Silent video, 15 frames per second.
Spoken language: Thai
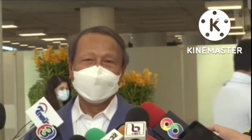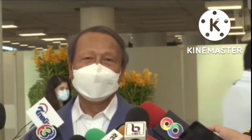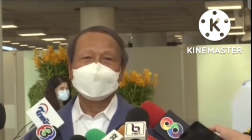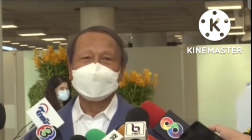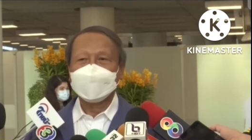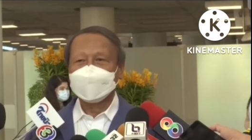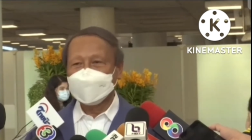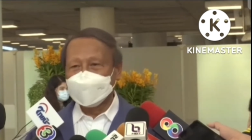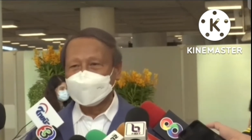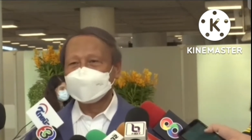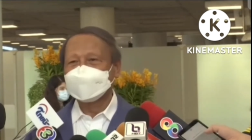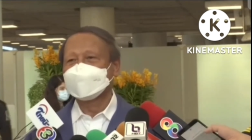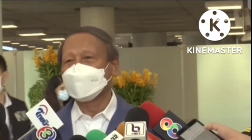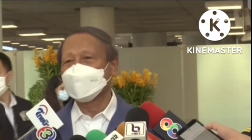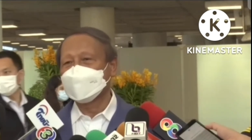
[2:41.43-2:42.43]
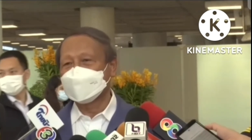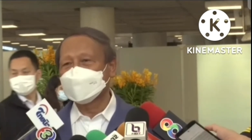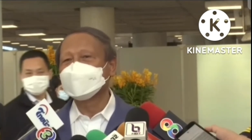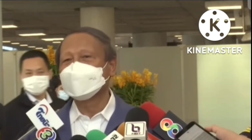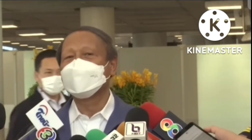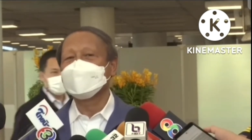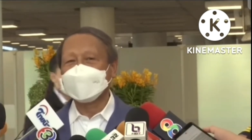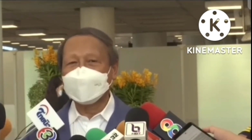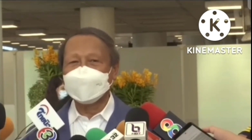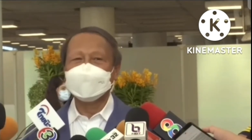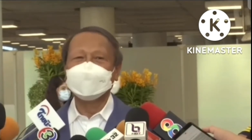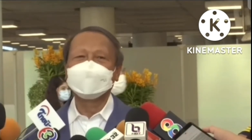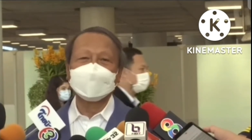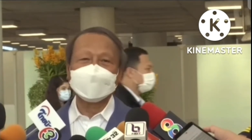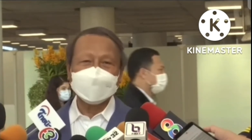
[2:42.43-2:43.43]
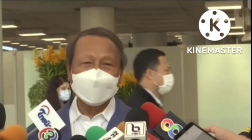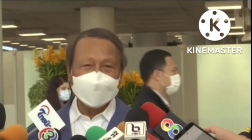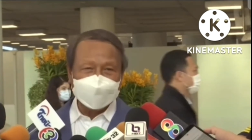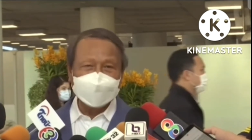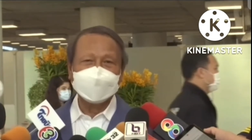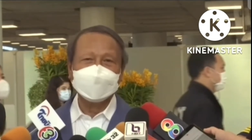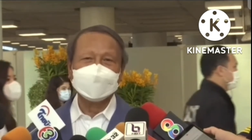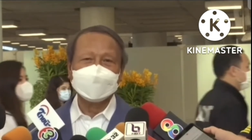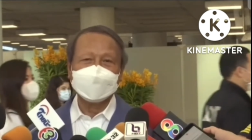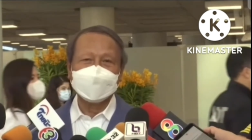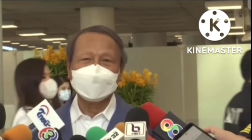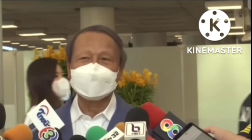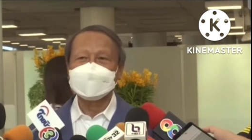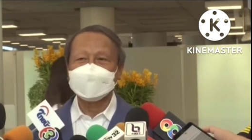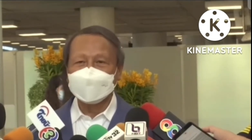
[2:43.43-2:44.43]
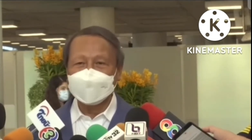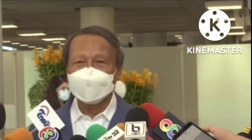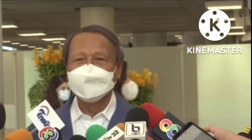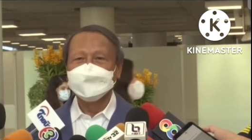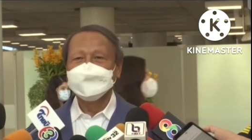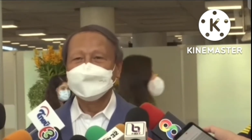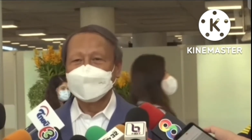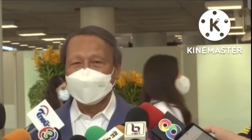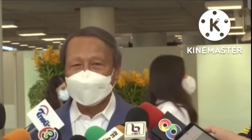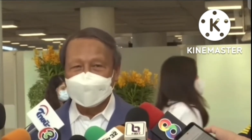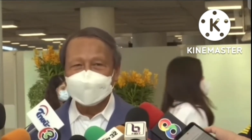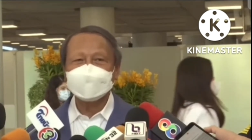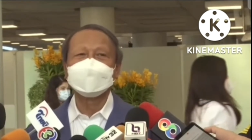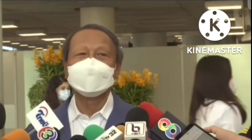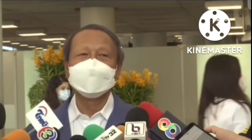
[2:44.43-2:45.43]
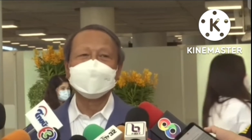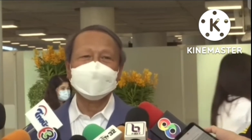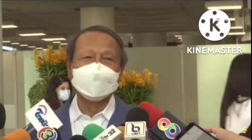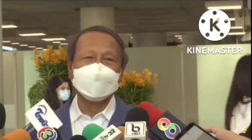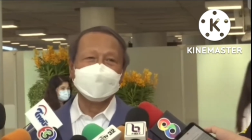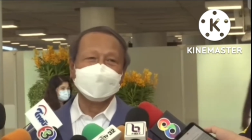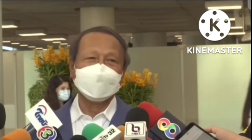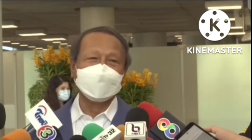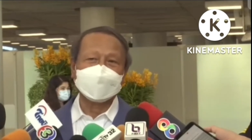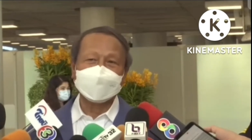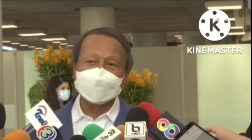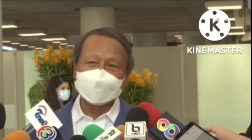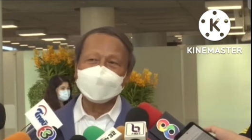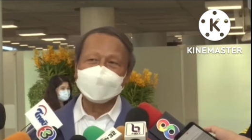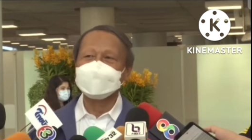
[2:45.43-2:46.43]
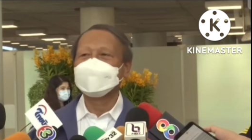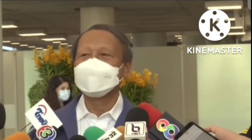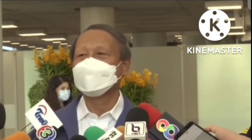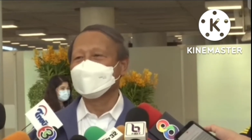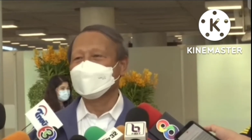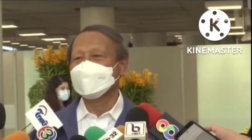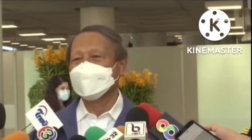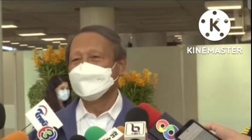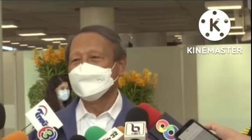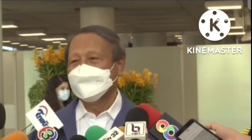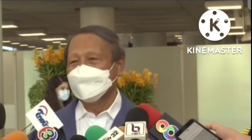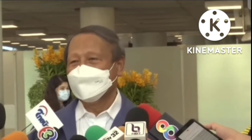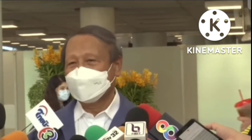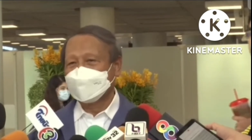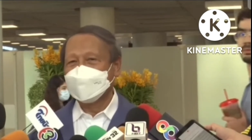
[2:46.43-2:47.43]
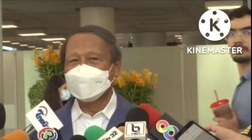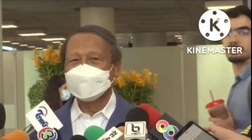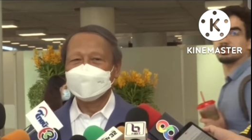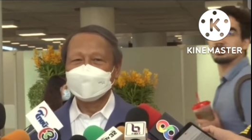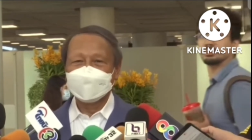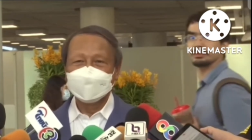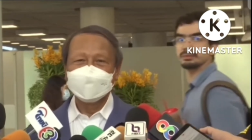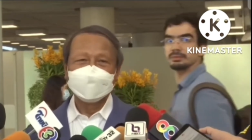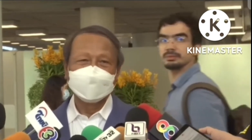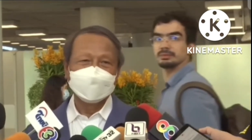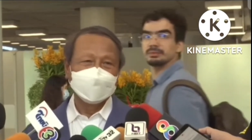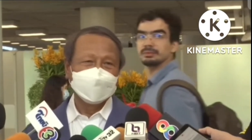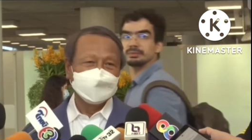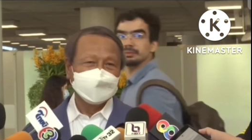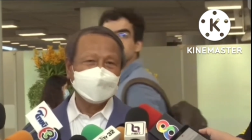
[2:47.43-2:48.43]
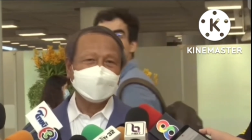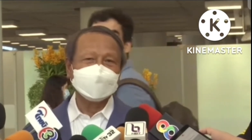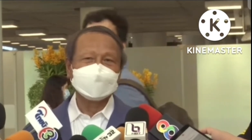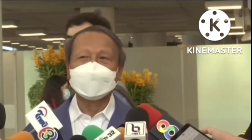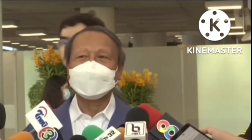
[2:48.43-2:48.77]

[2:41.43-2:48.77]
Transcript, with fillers: นะครั้งแรกซึ่งก็เป็นการเริ่มต้นที่ดีแล้วเราก็เชื่อว่าการเริ่มต้นที่ดีเนี่ยมันก็จะนำไปสู่การที่